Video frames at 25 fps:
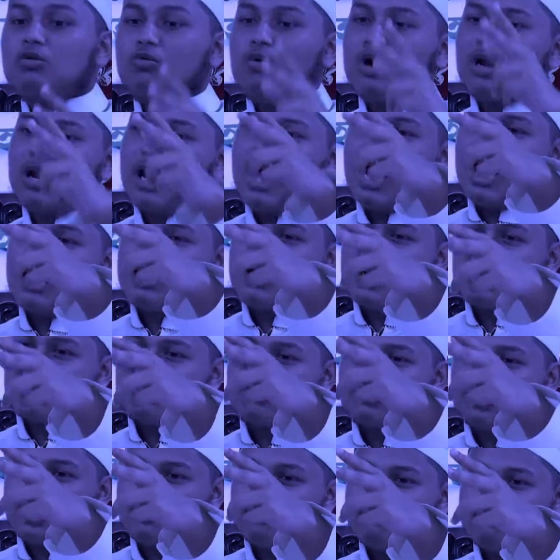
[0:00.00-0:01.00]
ওয়ালা
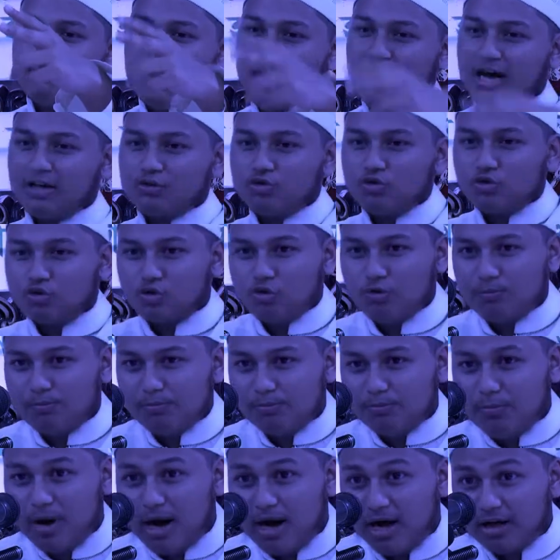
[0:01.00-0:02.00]
ইয়াগতা বাদুকুম
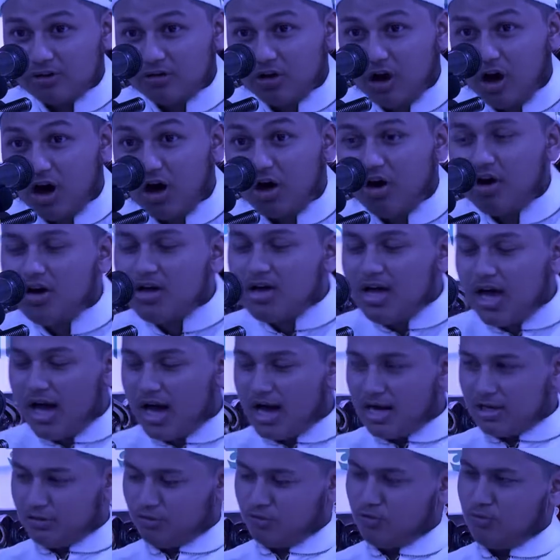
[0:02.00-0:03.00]
বাদ
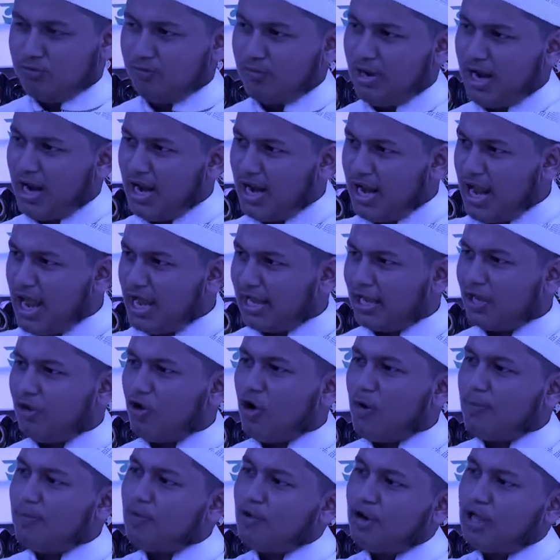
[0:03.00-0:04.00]
আর তোমরা একে
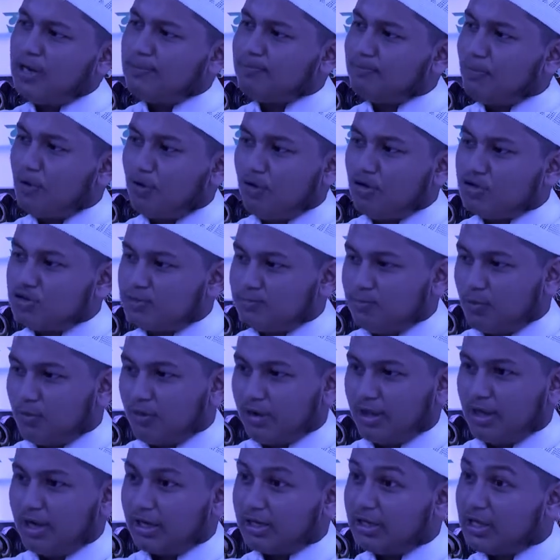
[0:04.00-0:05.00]
অপরের
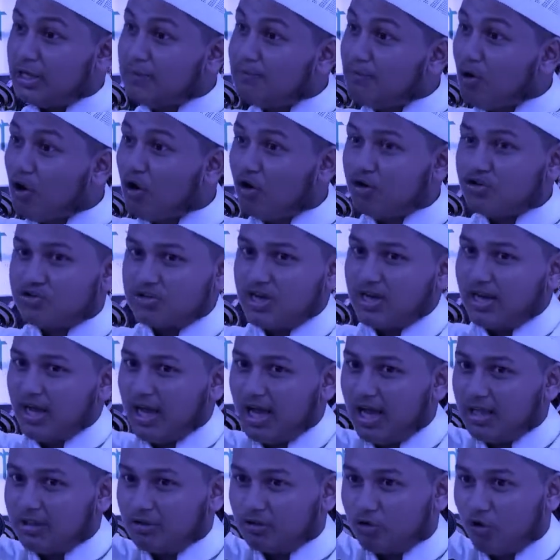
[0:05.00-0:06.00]
পরস্পরের গিব
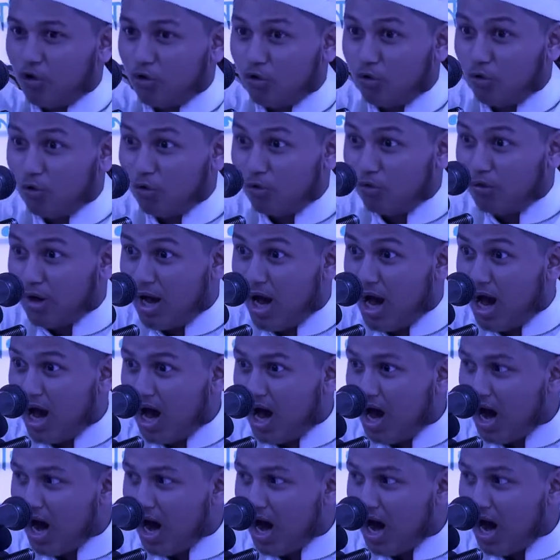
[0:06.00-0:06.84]
শেখায়াত করো না